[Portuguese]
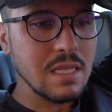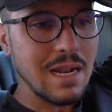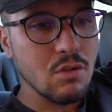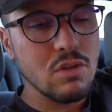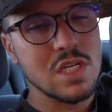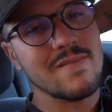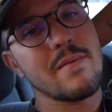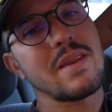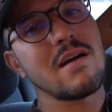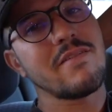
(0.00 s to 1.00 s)
que ela não deixava
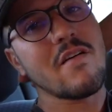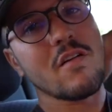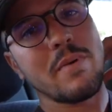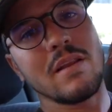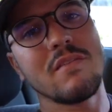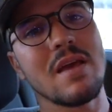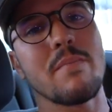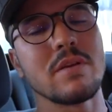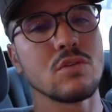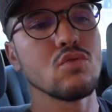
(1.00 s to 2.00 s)
abrir a válvula para aliviar a
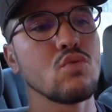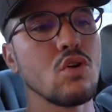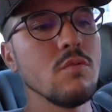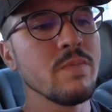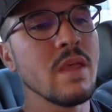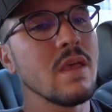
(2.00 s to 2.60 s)
pressão do turbo,